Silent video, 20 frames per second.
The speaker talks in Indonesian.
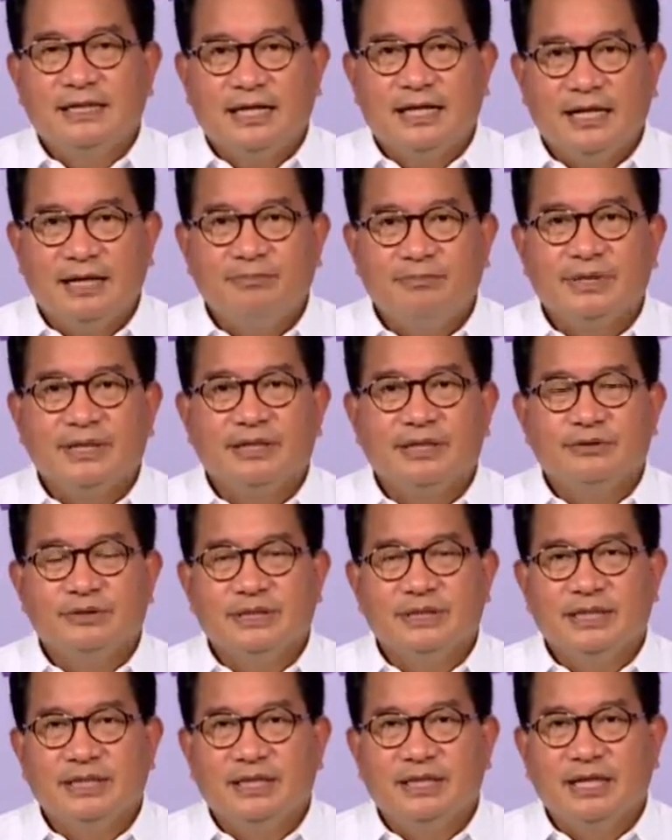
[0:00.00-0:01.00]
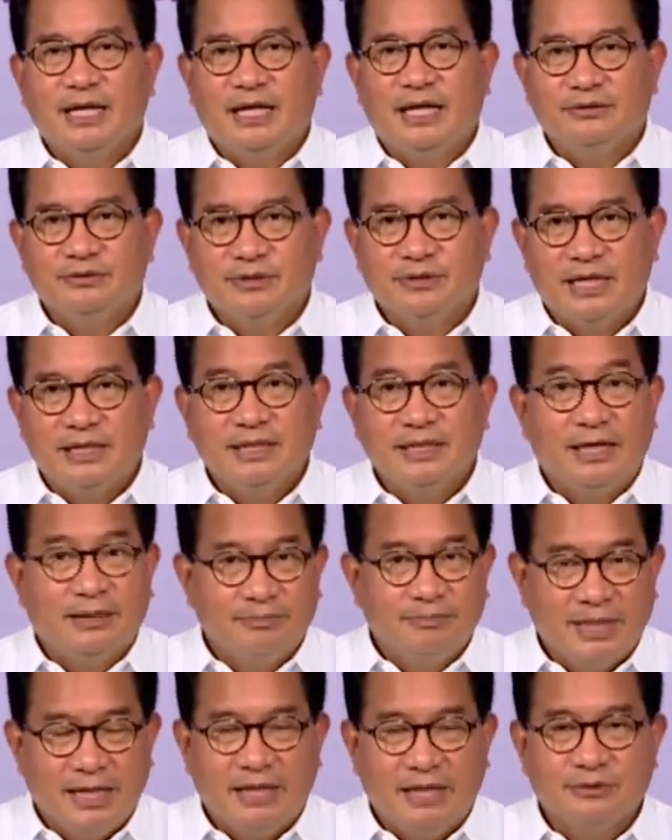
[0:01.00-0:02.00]
dalam mengikuti aturan
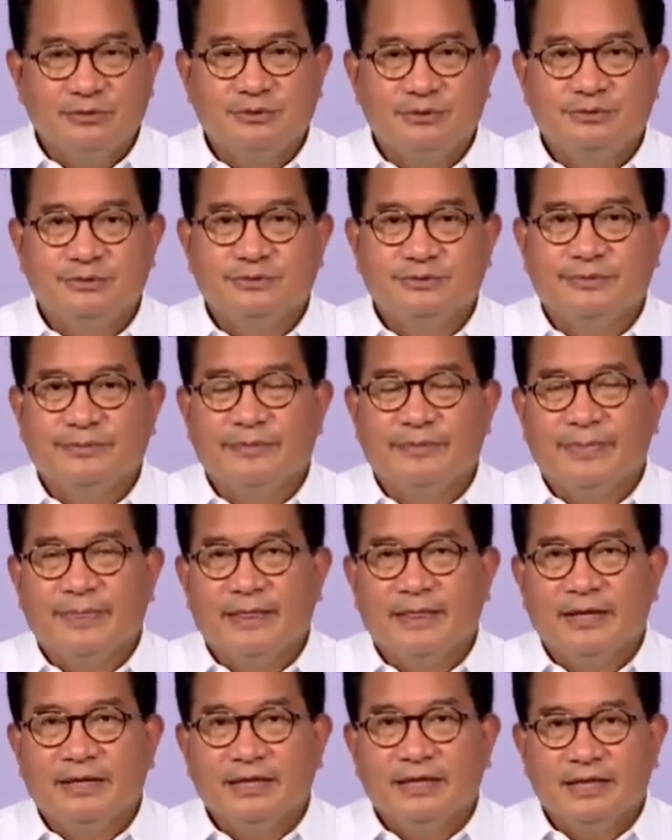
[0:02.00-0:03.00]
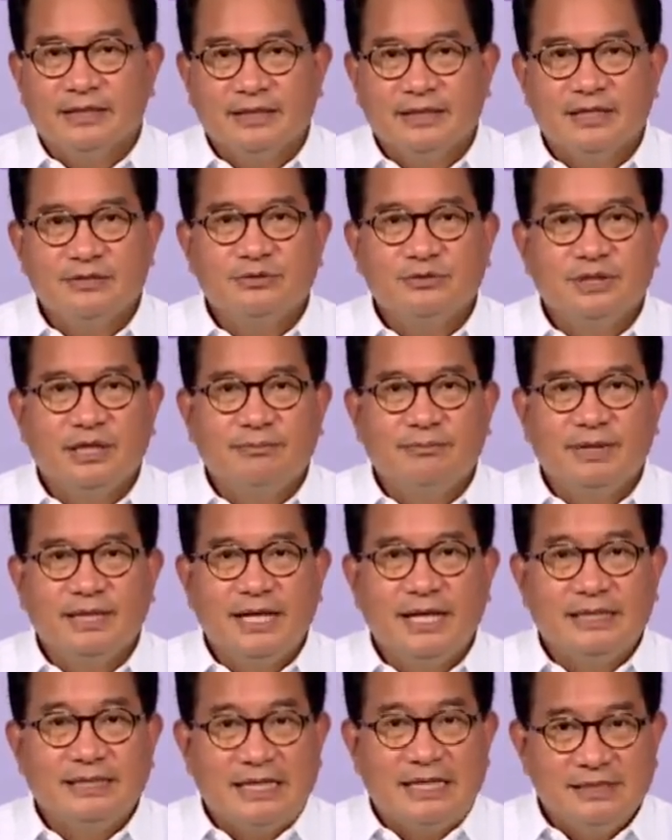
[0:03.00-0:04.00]
yang berlaku. Kita sudah
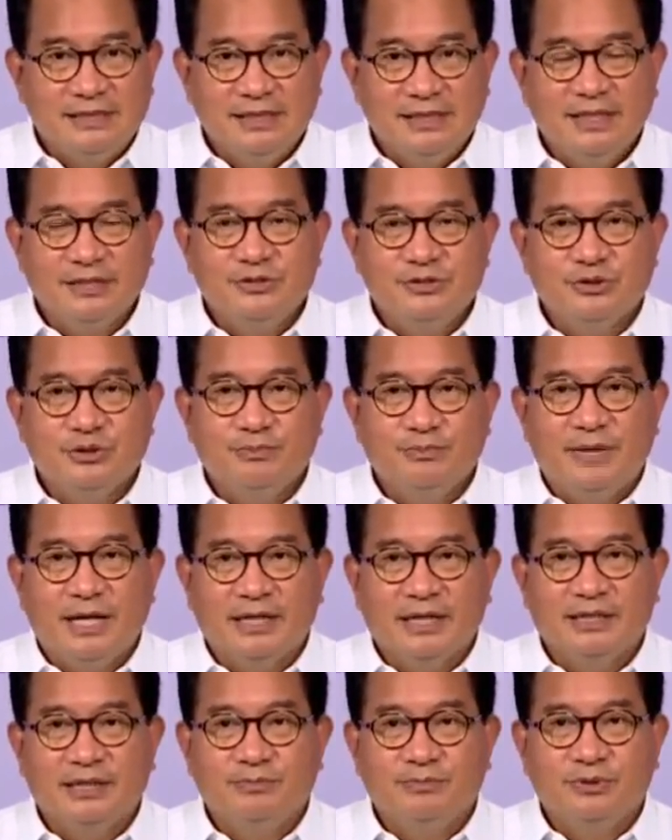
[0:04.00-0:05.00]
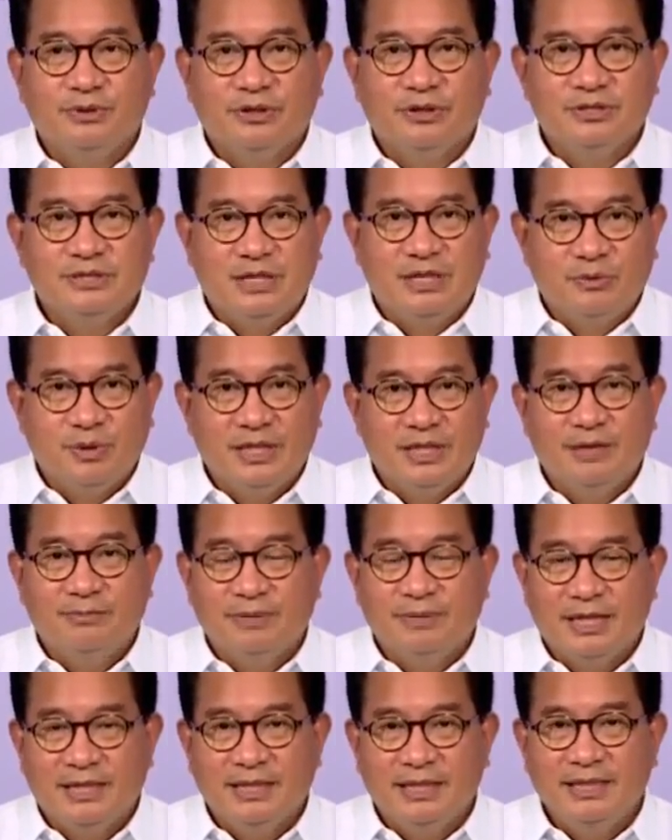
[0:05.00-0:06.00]
melihat hasil yang cukup baik di Pulau Jawa
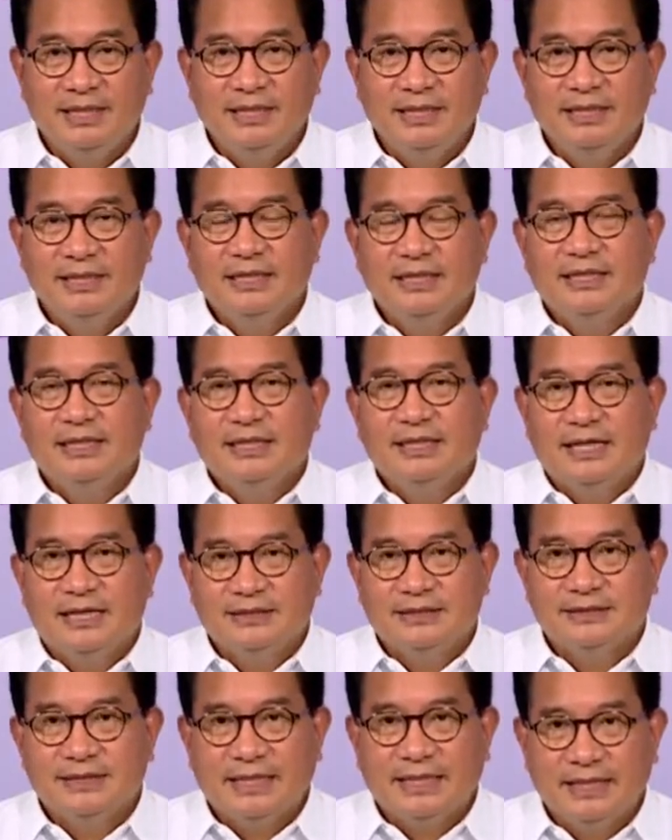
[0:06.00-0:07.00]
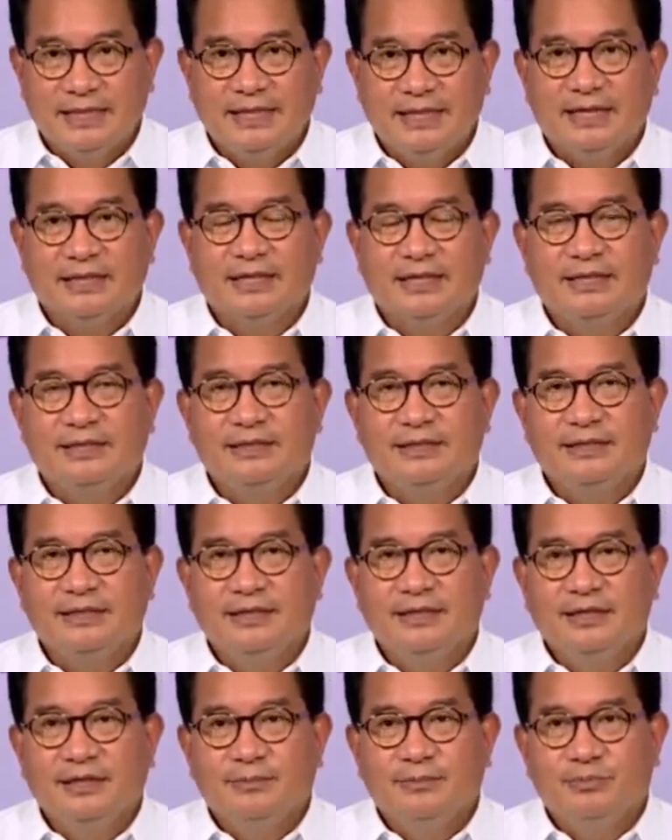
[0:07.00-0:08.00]
dan Bali, dan saya yakin
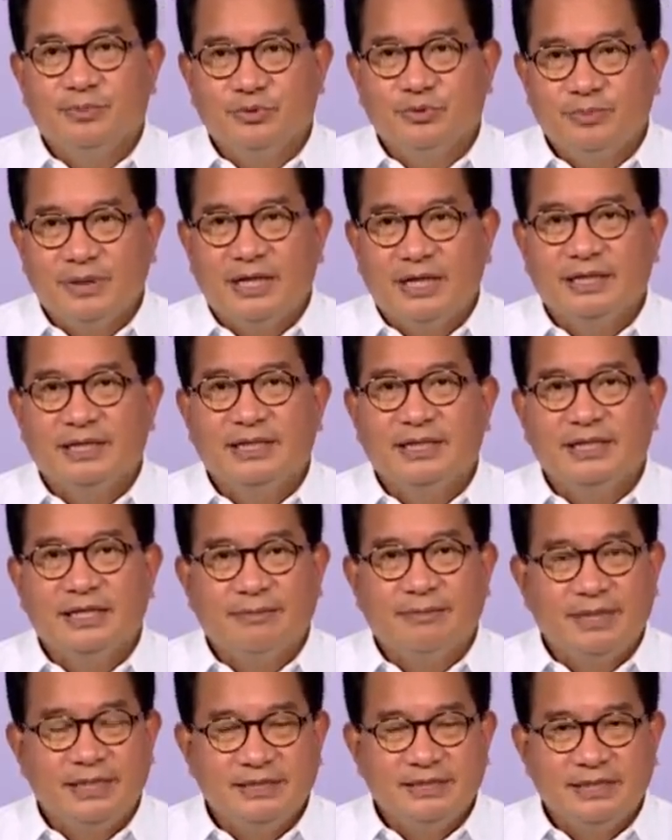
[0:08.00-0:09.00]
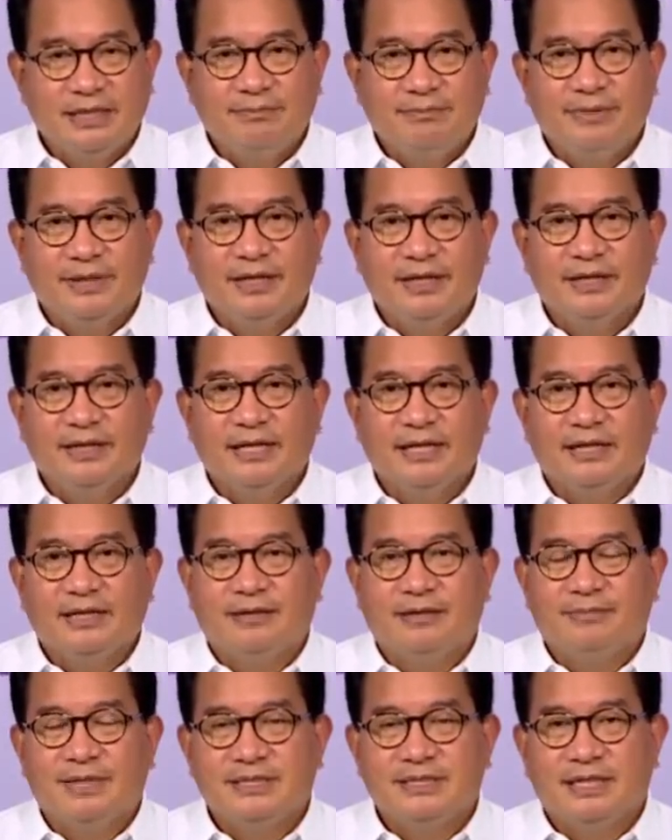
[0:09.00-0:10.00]
Perubahan ini dapat dicapai
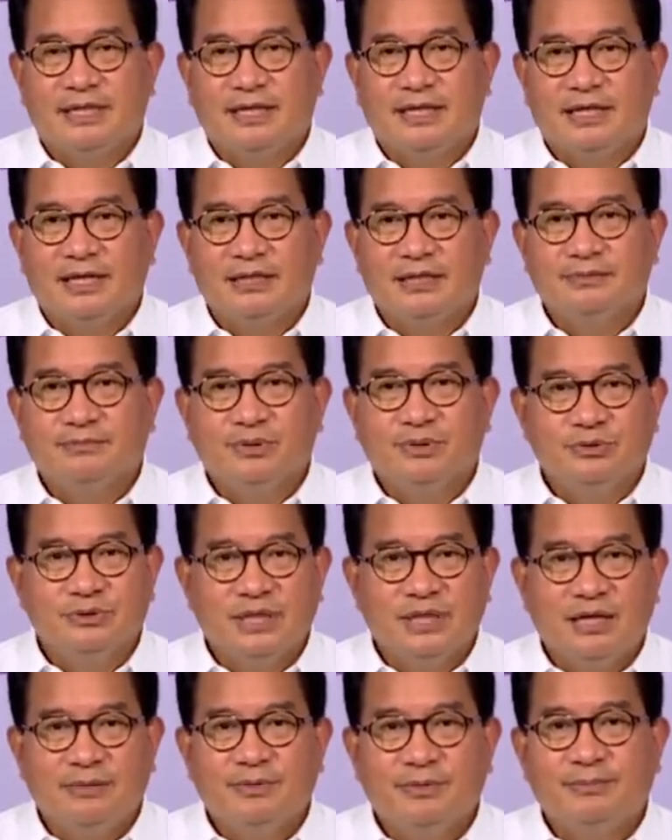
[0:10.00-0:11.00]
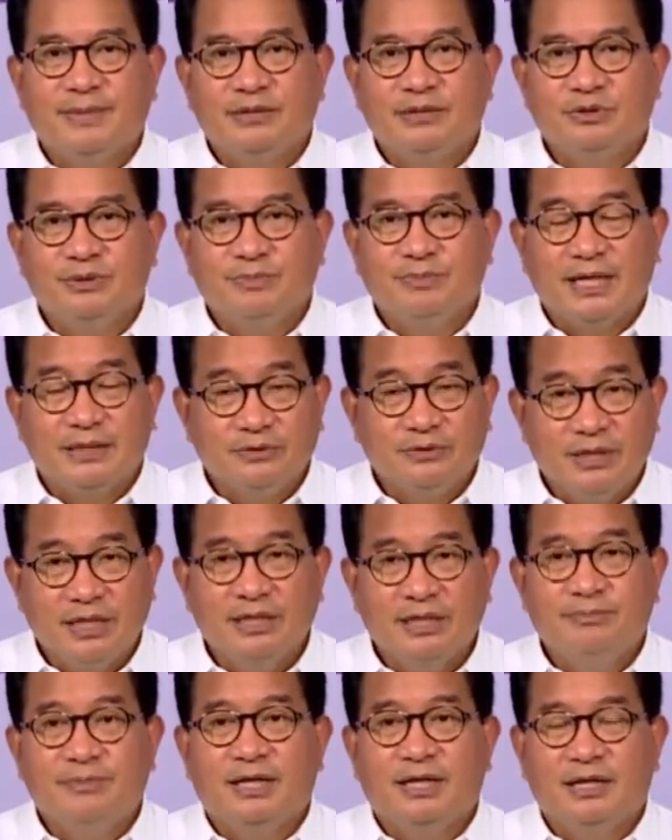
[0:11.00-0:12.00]
karena masyarakat berusaha mematuhi
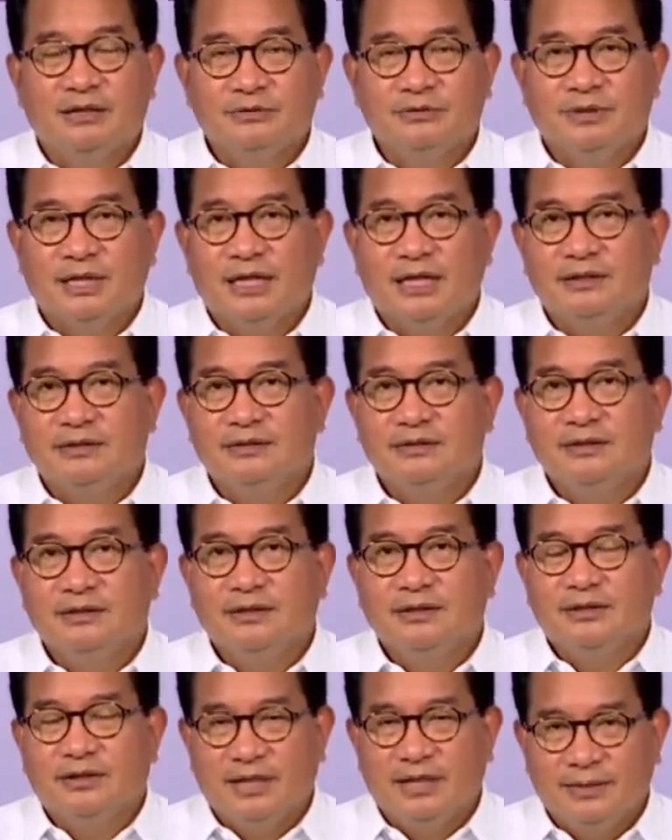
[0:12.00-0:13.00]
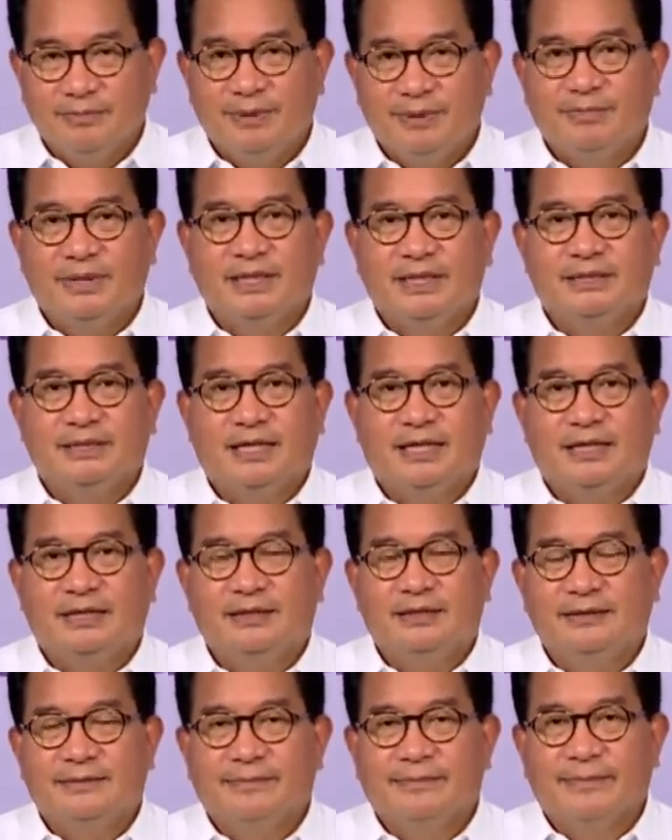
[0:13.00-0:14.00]
peraturan yang berlakukan oleh
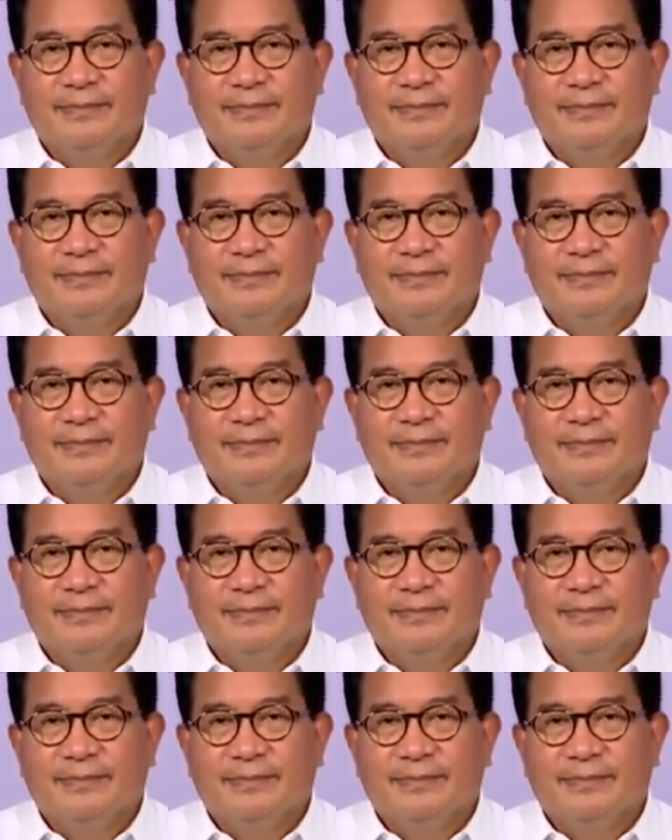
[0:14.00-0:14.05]
pemerintah.